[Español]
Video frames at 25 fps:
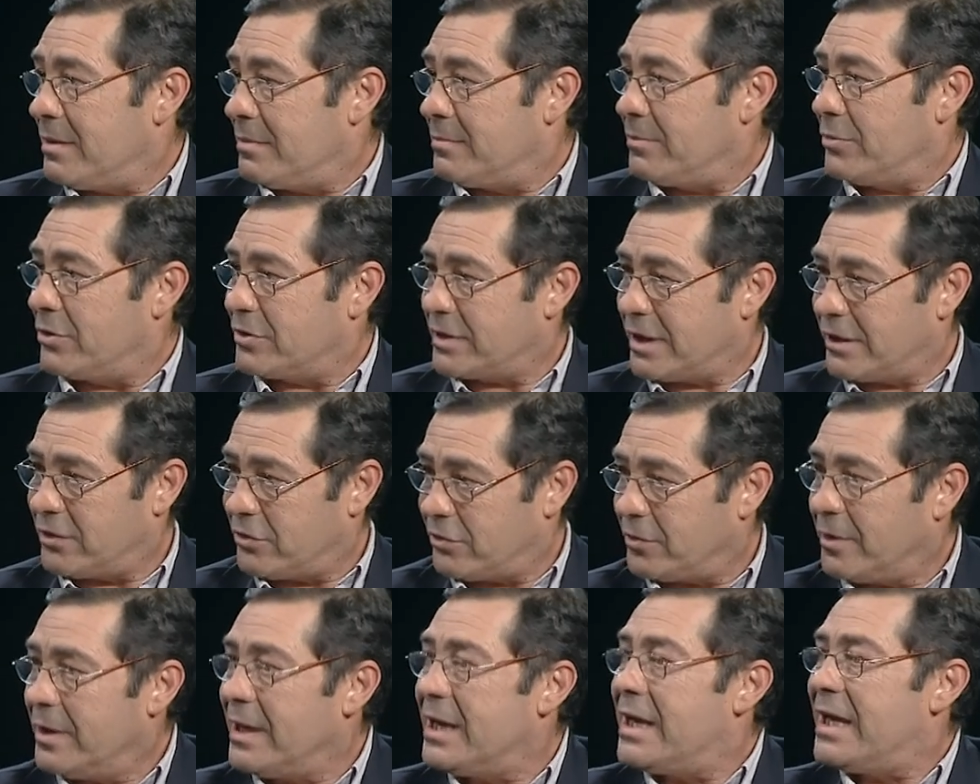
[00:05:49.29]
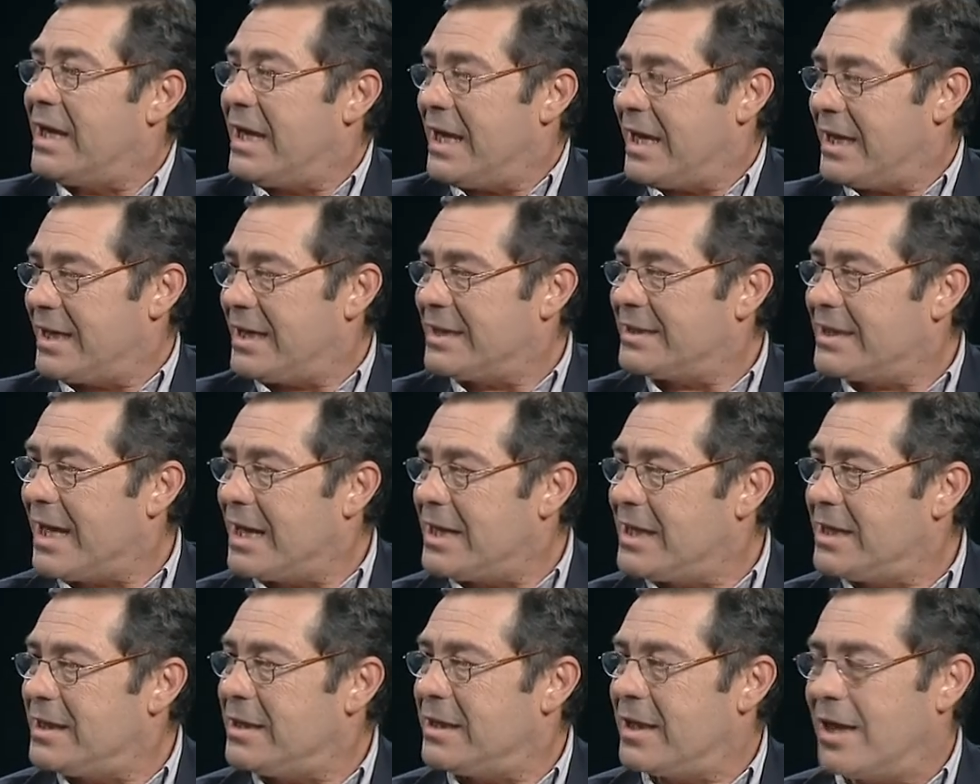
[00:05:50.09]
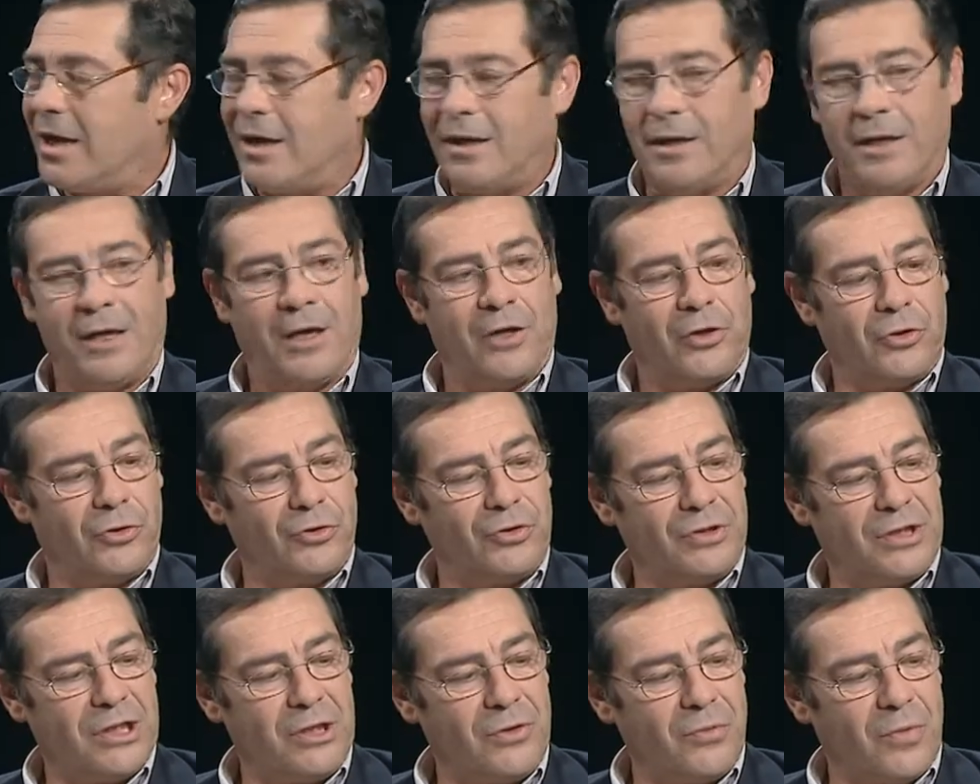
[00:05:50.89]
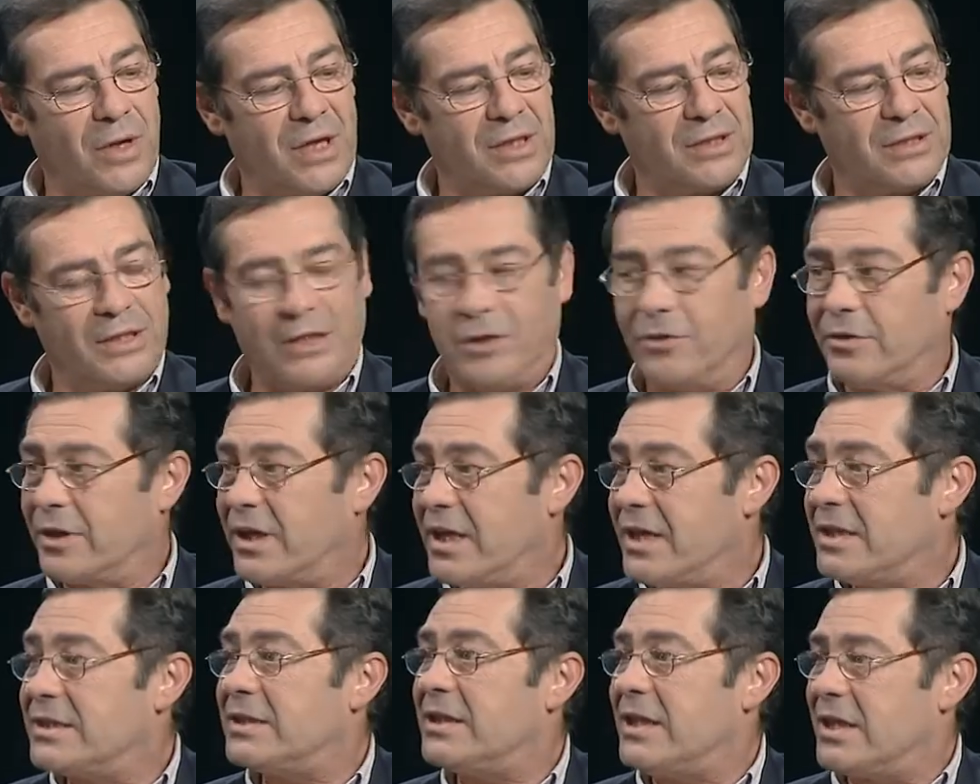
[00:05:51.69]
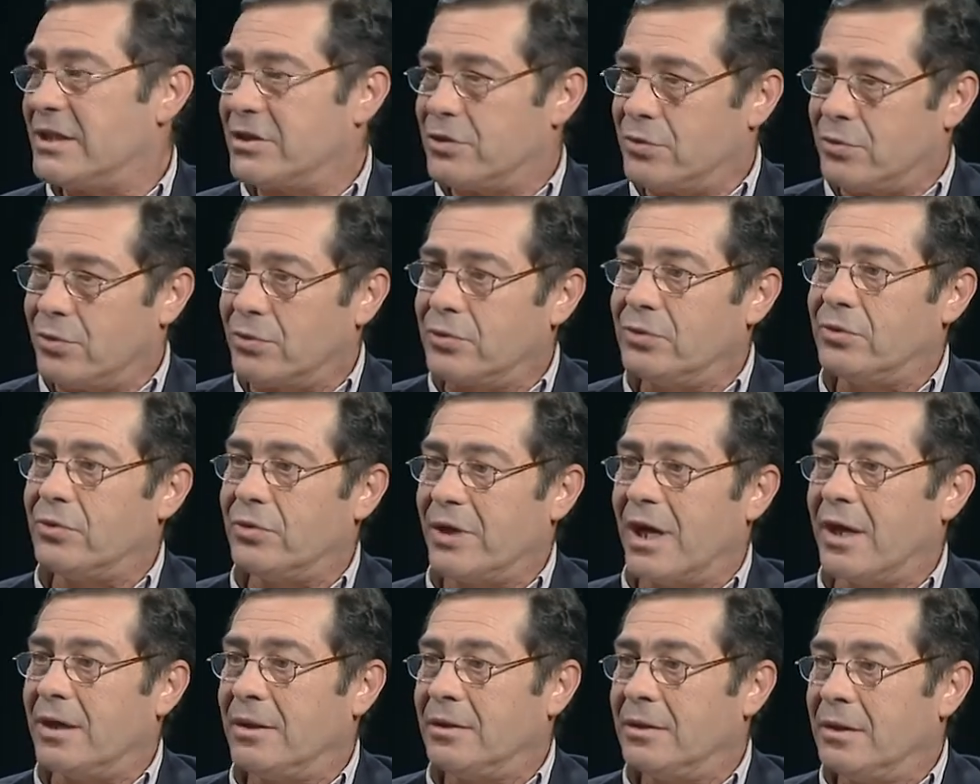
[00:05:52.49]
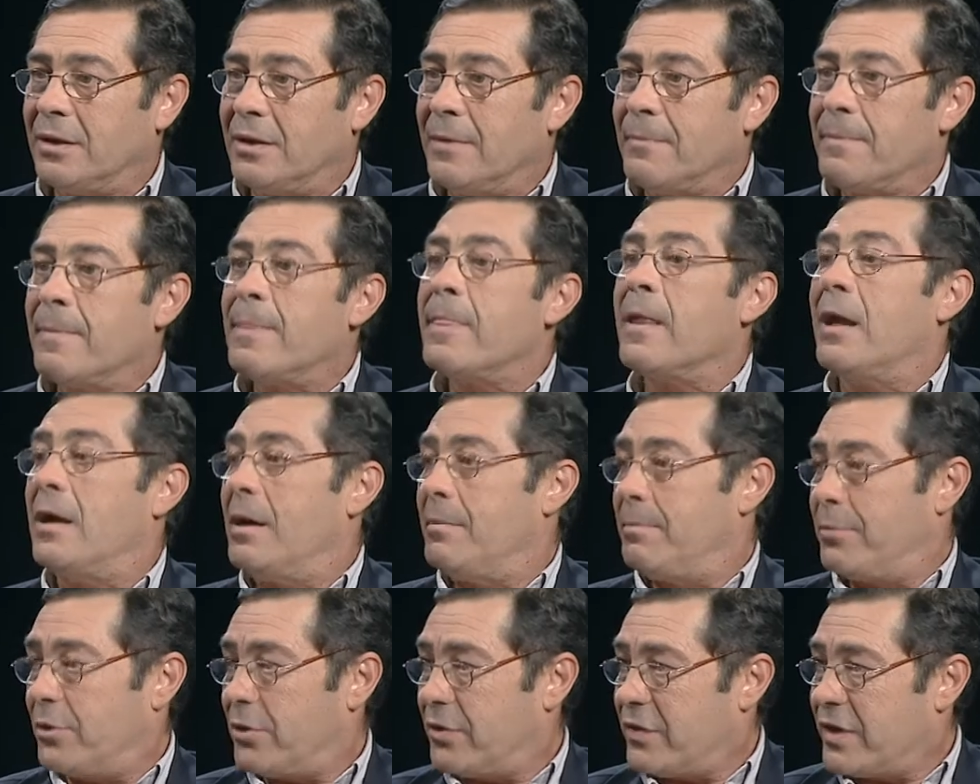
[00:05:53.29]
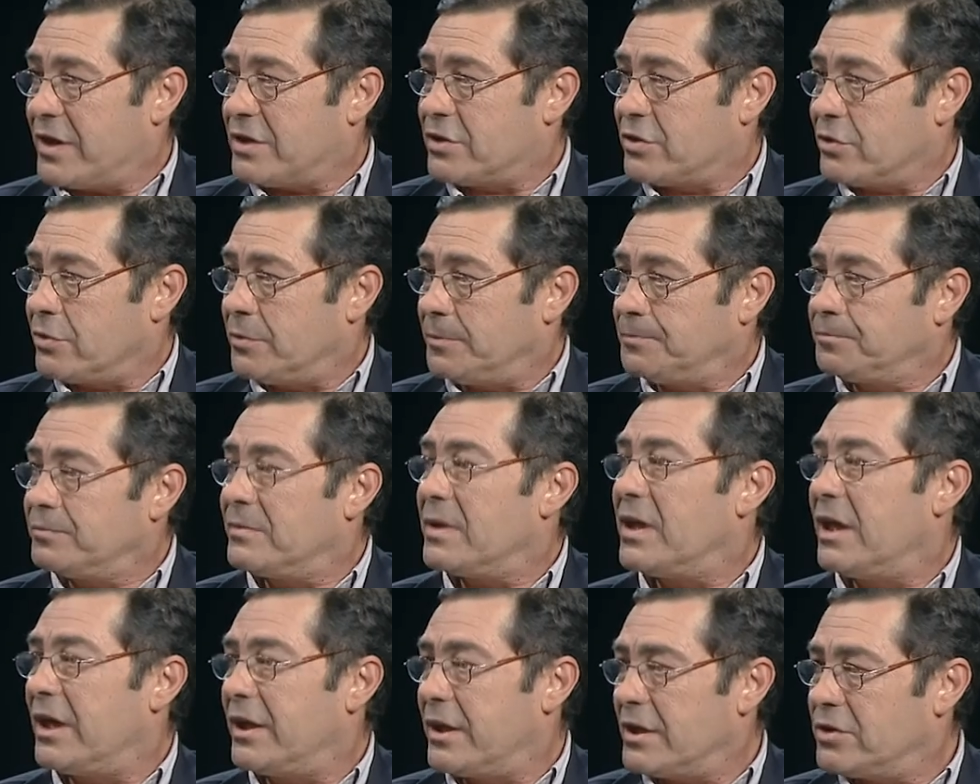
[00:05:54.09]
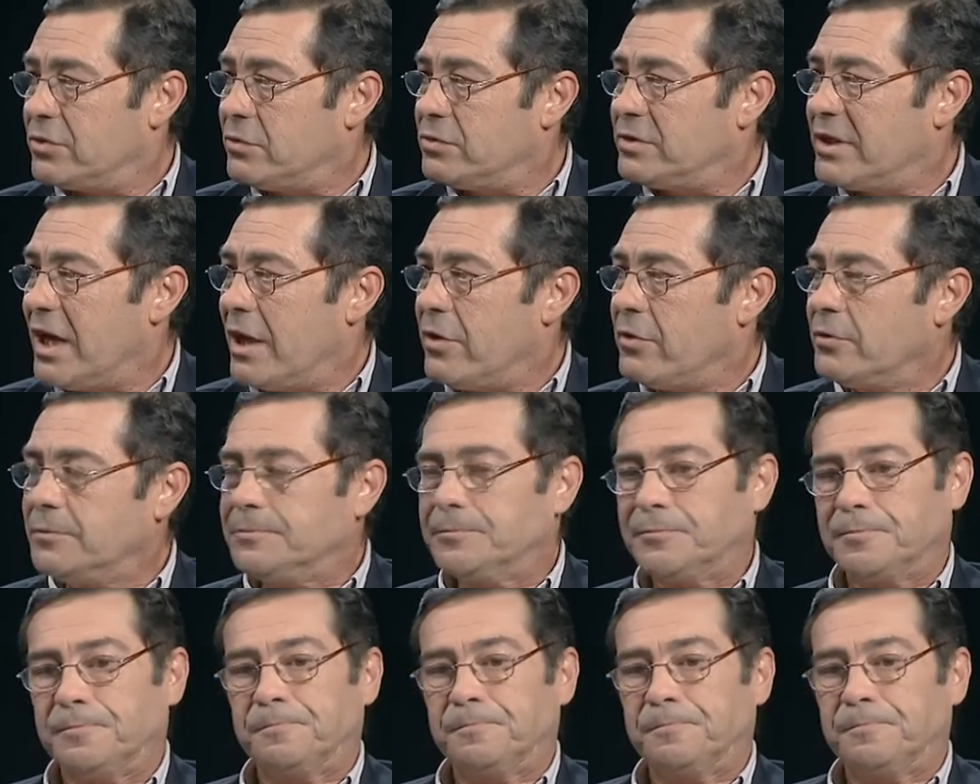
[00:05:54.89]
Por tanto, en esa línea continua de lo que es estructura, proceso y resultado